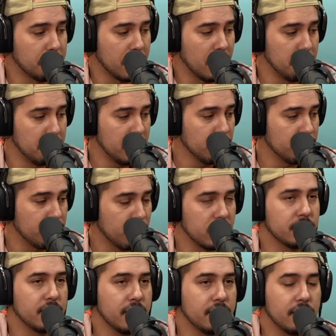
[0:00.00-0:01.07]
Para mim, o Freud
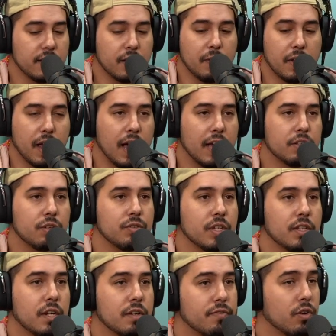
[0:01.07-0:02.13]
até entendeu errado o que o
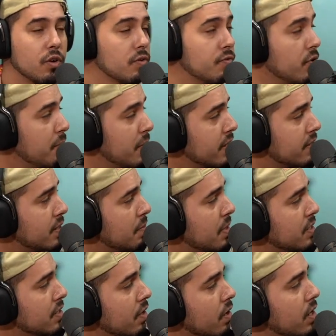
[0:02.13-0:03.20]
Zetre falou, que foi bem assim,
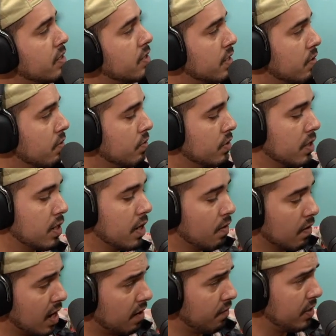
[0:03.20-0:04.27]
Marcelo. Olha a cena. O Zetre é
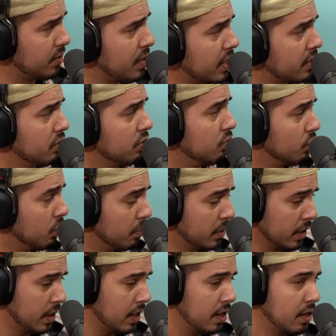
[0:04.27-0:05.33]
um cara que faz react no YouTube.
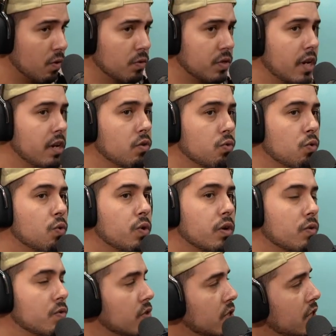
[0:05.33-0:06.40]
Encontrei ele no Google,
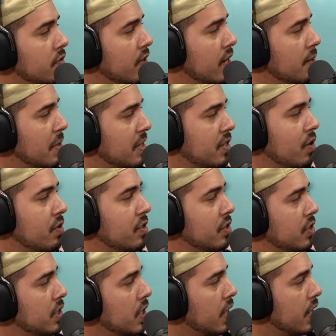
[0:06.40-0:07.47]
inclusive. Sim, ele me assistiu, é.
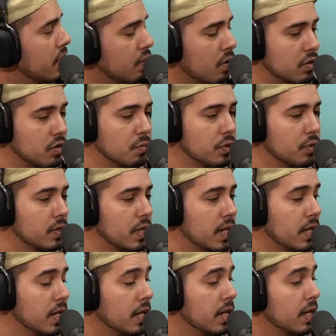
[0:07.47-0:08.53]
assistia a ele, gosto muito
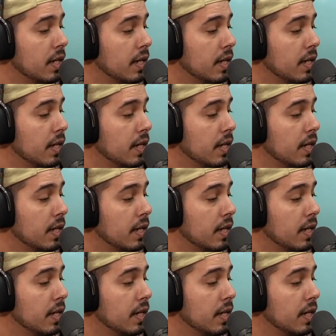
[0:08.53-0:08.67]
dele.